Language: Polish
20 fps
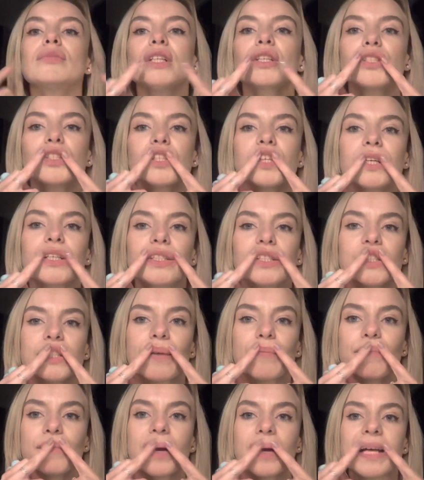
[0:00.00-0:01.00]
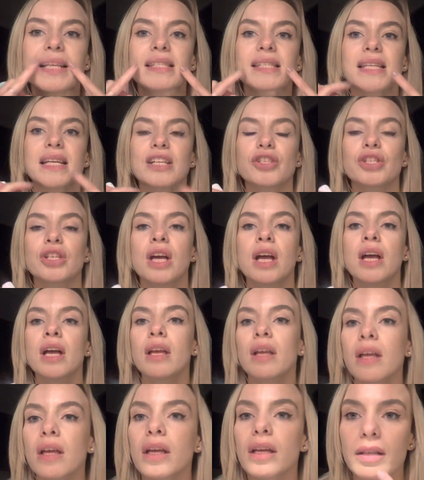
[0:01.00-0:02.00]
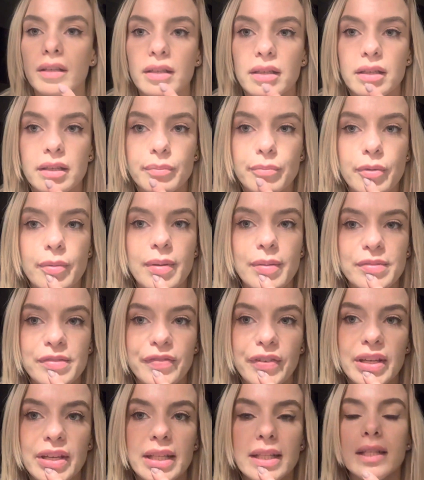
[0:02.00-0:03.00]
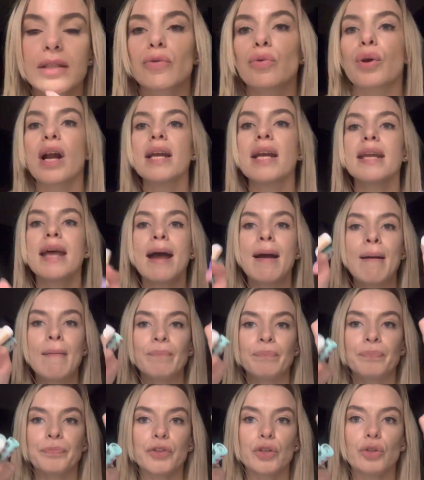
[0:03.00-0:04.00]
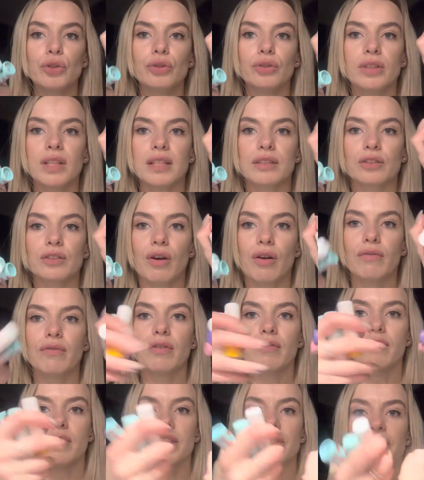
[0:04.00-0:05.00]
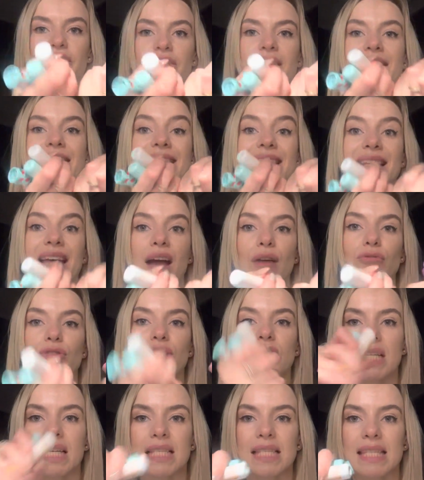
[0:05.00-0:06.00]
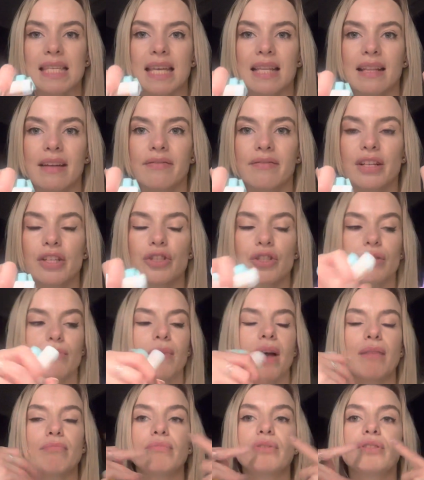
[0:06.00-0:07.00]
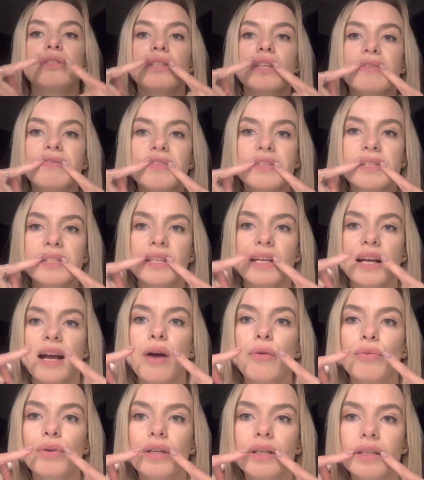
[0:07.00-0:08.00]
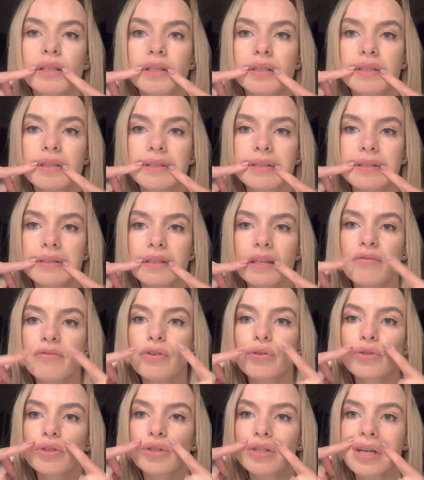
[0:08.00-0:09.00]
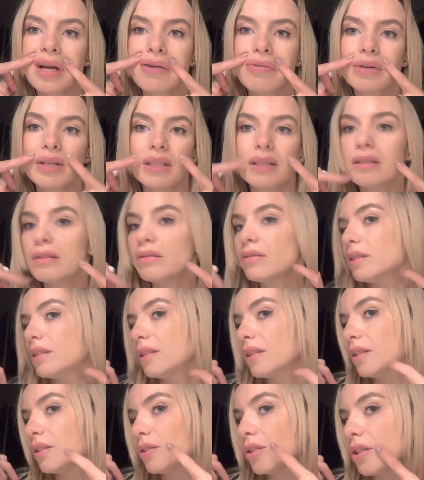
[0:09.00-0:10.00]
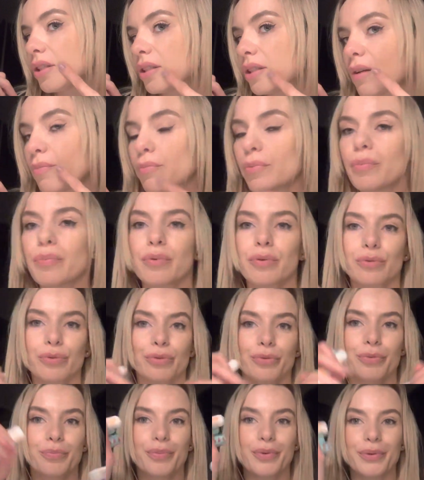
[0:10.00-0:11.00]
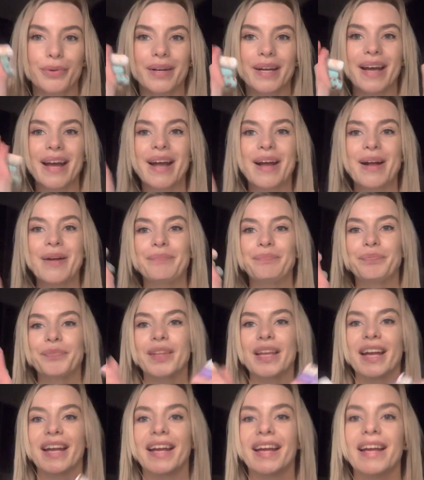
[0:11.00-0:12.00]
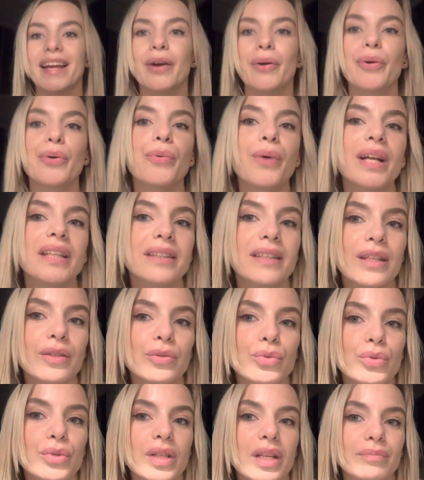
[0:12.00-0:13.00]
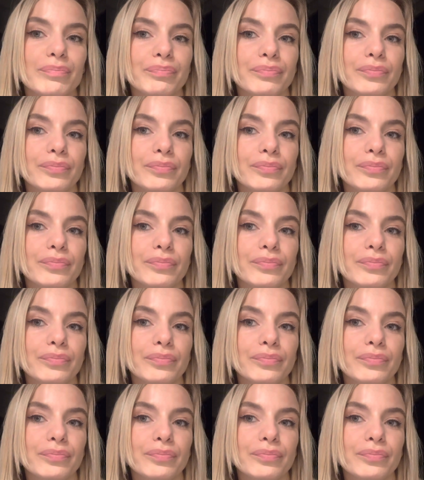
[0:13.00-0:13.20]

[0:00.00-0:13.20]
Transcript: czy jakiś tam masaż, bo mam swoje naturalne, to dodatkowo właśnie cały czas je nawilżam, aby nie wysychały, y, nie wiotczały, no i gdzieś tam po prostu były y, ładne, duże.